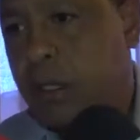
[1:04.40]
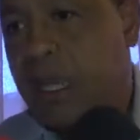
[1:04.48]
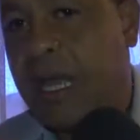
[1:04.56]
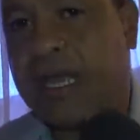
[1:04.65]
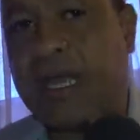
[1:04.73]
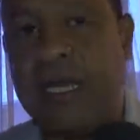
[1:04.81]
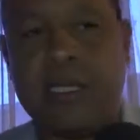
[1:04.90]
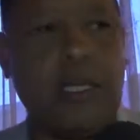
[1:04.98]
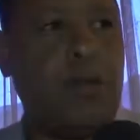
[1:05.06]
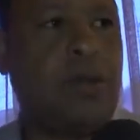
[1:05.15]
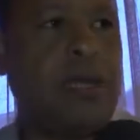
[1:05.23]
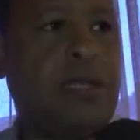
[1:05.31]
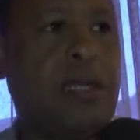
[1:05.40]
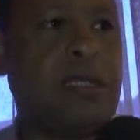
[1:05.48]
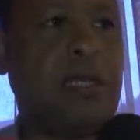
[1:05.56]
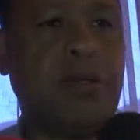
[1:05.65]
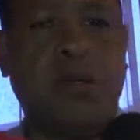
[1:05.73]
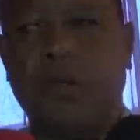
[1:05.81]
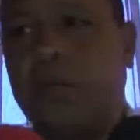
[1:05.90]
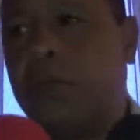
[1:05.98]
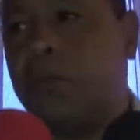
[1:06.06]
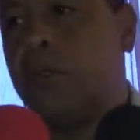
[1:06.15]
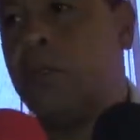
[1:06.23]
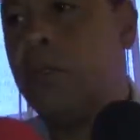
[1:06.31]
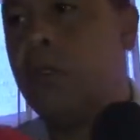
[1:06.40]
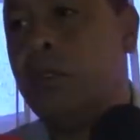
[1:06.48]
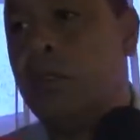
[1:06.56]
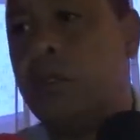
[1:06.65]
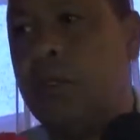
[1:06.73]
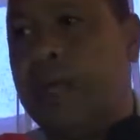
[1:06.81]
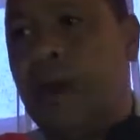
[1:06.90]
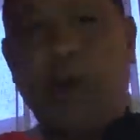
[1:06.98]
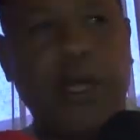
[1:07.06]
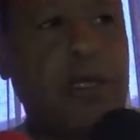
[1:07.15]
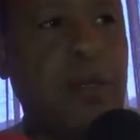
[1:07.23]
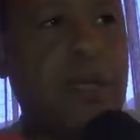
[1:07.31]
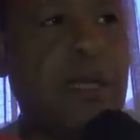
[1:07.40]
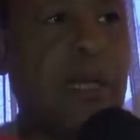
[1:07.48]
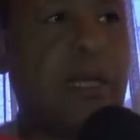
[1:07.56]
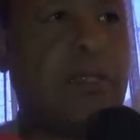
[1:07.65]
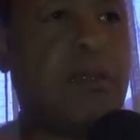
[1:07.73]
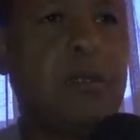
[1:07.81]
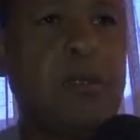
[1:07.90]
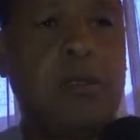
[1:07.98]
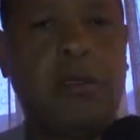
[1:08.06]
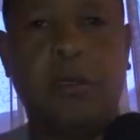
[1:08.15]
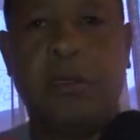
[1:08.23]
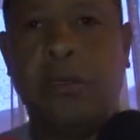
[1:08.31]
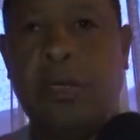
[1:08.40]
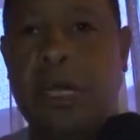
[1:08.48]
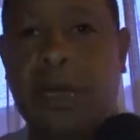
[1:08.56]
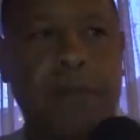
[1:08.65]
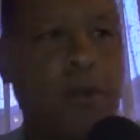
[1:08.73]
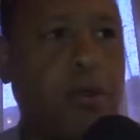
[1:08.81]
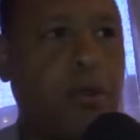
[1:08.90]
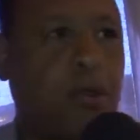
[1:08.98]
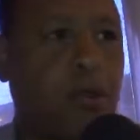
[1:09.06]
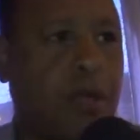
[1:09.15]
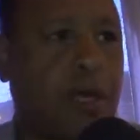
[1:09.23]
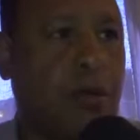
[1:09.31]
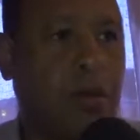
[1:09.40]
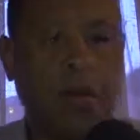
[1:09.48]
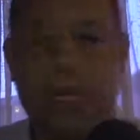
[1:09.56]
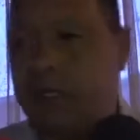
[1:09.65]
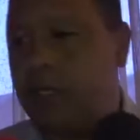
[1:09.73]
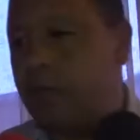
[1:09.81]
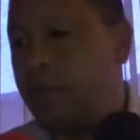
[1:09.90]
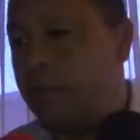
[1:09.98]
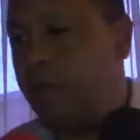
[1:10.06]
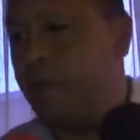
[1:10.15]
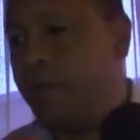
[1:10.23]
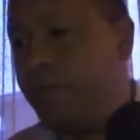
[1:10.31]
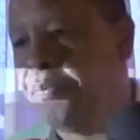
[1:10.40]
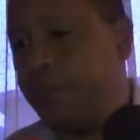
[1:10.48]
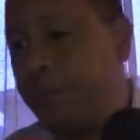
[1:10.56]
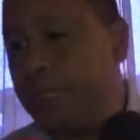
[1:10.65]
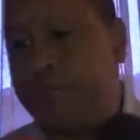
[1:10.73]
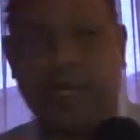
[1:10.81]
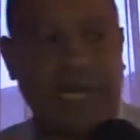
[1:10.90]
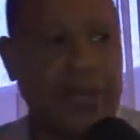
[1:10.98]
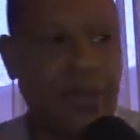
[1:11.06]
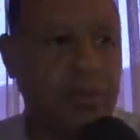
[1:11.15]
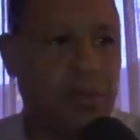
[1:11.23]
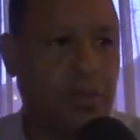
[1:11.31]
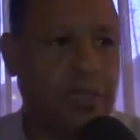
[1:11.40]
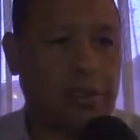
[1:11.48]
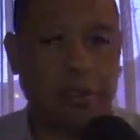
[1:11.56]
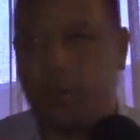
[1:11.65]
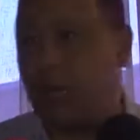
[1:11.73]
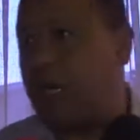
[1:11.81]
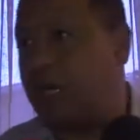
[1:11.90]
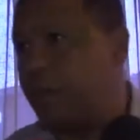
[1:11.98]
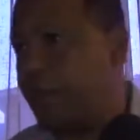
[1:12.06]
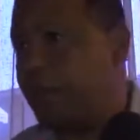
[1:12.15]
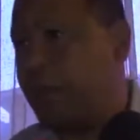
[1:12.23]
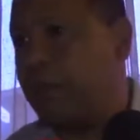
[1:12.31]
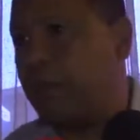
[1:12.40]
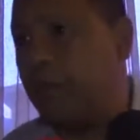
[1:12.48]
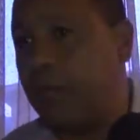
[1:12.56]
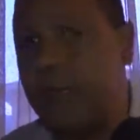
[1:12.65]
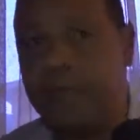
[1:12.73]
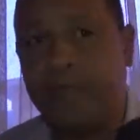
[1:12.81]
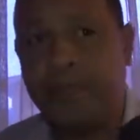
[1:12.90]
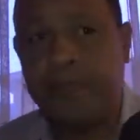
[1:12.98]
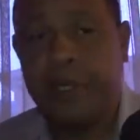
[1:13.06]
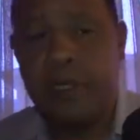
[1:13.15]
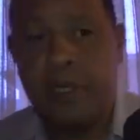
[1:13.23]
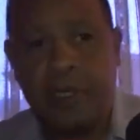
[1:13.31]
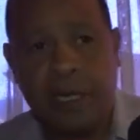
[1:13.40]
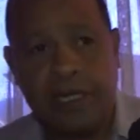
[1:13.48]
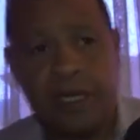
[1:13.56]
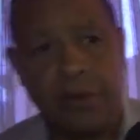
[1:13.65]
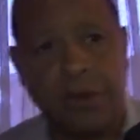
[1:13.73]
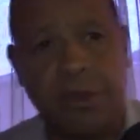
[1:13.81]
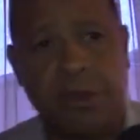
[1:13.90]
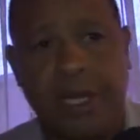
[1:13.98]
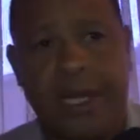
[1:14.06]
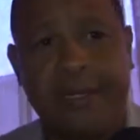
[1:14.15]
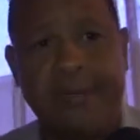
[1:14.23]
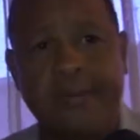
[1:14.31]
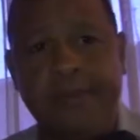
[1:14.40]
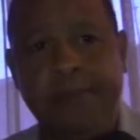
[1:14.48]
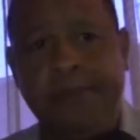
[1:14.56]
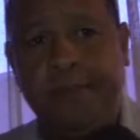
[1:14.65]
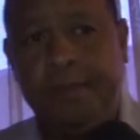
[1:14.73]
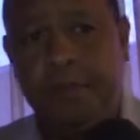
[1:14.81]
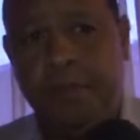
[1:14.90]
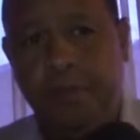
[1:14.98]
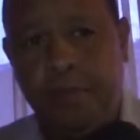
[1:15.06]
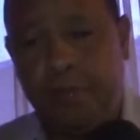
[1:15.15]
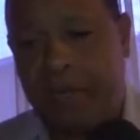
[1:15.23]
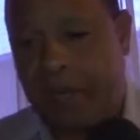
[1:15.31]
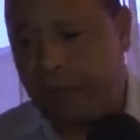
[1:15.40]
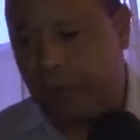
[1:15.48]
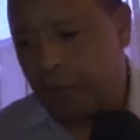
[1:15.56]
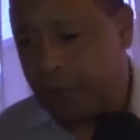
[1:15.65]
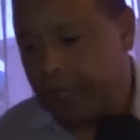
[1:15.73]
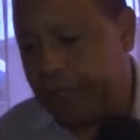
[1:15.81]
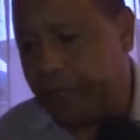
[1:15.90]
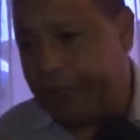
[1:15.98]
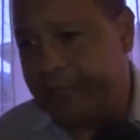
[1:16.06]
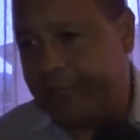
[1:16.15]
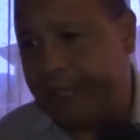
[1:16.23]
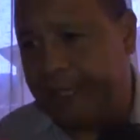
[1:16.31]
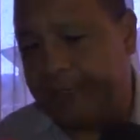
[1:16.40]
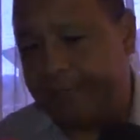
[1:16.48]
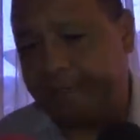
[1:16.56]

he agradecido en este desayuno la objetividad y el apoyo con el cual mm, me trataron durante toda la campaña electoral. En segundo lugar, para proponerle que,